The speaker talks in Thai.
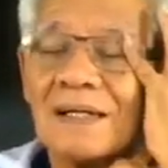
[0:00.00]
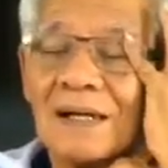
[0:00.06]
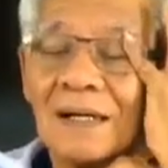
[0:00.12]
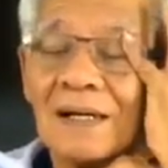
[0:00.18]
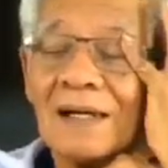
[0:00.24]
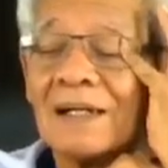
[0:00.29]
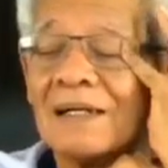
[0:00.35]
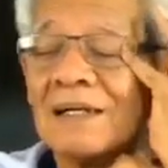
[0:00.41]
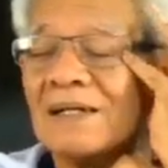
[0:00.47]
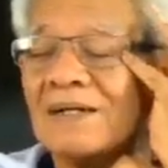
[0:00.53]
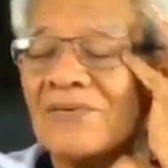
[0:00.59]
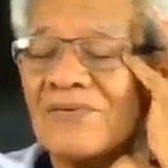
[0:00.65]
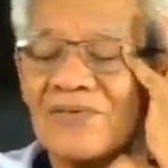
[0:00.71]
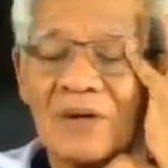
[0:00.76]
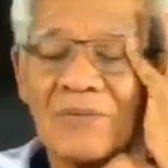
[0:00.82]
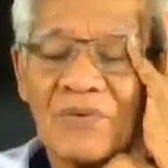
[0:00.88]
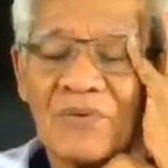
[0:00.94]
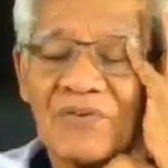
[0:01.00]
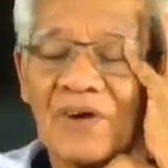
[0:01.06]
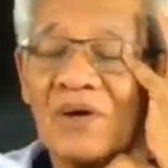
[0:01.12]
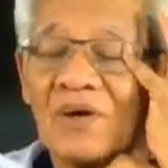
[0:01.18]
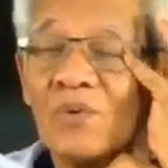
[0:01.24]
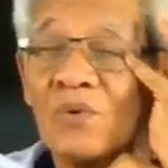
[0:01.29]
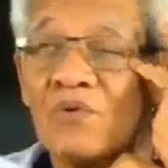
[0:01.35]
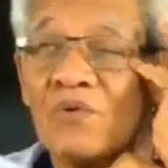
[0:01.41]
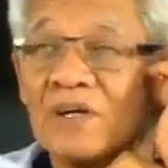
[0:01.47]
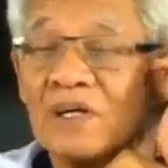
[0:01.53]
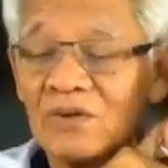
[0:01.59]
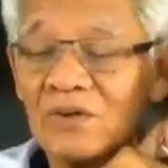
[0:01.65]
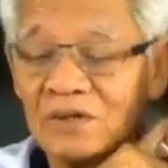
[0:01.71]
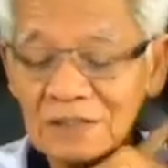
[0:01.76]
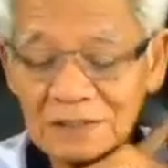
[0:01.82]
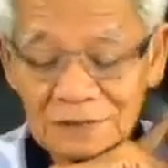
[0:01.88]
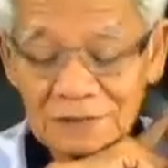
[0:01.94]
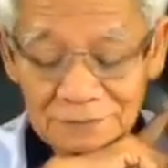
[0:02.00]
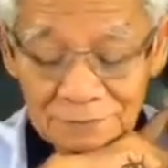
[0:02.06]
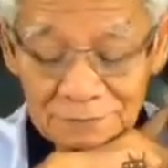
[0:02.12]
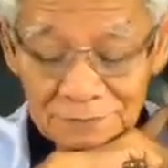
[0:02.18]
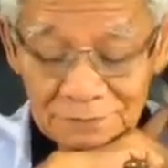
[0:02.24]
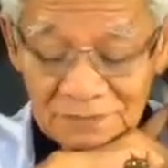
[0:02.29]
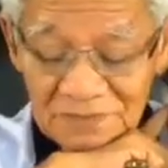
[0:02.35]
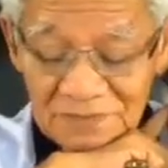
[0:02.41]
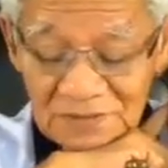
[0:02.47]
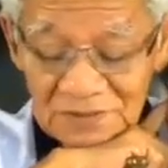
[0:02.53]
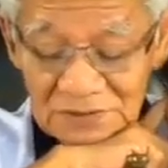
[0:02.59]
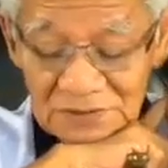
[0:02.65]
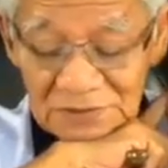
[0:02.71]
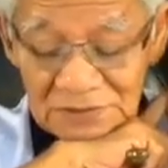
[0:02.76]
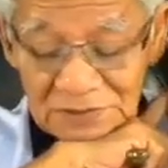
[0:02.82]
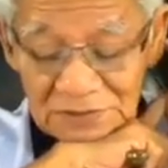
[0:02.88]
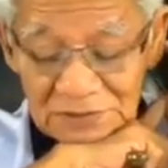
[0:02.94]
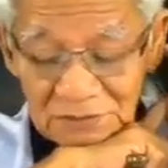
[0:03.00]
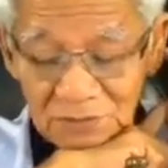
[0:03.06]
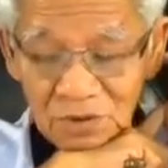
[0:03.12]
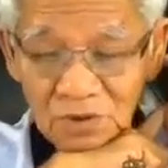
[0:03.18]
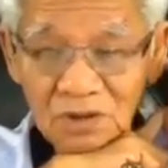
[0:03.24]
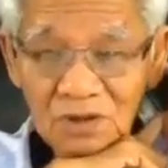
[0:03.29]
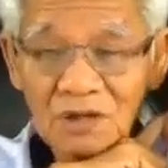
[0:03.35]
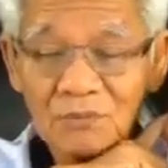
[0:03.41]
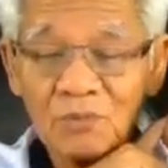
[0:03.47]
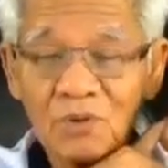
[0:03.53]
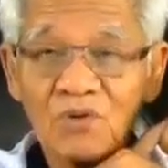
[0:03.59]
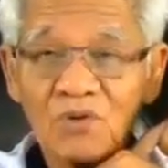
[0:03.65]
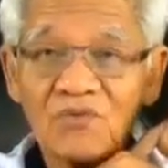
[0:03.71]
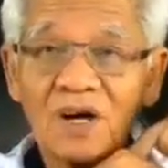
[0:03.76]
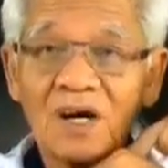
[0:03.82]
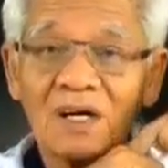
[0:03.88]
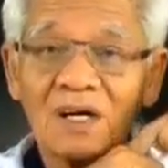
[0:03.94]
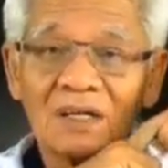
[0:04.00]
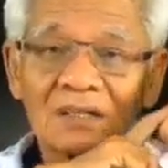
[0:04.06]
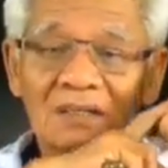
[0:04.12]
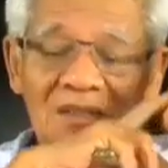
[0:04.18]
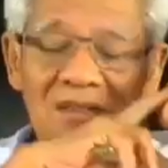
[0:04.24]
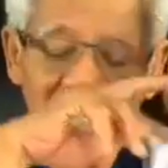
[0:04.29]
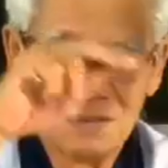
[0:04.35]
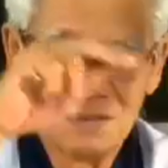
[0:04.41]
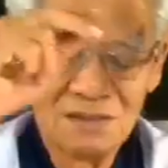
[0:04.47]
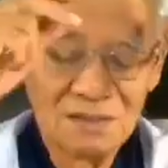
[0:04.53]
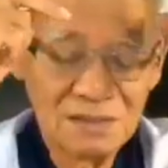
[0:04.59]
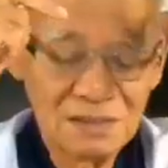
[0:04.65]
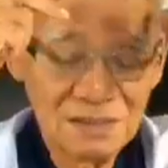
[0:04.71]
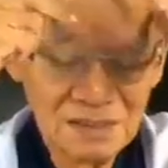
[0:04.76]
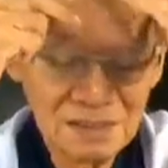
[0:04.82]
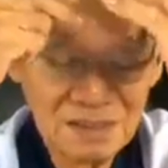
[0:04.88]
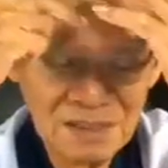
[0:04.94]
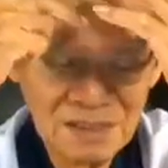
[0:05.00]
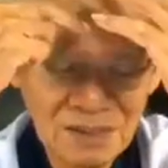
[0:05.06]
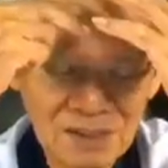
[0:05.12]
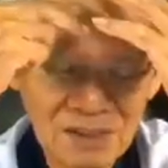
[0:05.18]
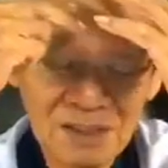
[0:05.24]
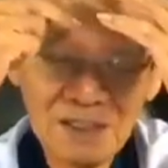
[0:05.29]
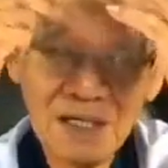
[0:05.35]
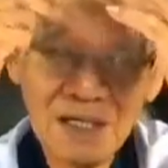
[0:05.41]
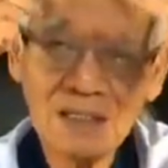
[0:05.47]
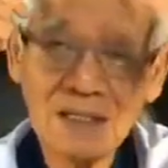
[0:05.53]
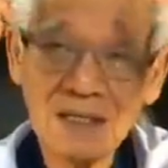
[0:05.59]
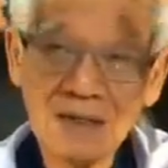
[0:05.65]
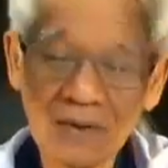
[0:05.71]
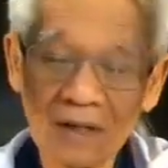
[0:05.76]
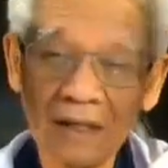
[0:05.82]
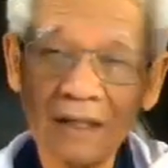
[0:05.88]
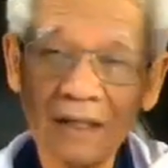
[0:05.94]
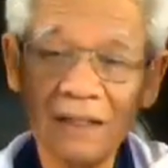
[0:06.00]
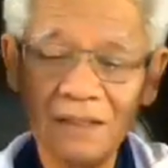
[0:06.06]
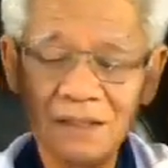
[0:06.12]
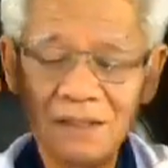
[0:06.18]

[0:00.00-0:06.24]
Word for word: นะจำภาษาลุงไว้หน่อยหนึ่งเพราะถ้าบอกว่าถ้าเกิดได้อย่างไร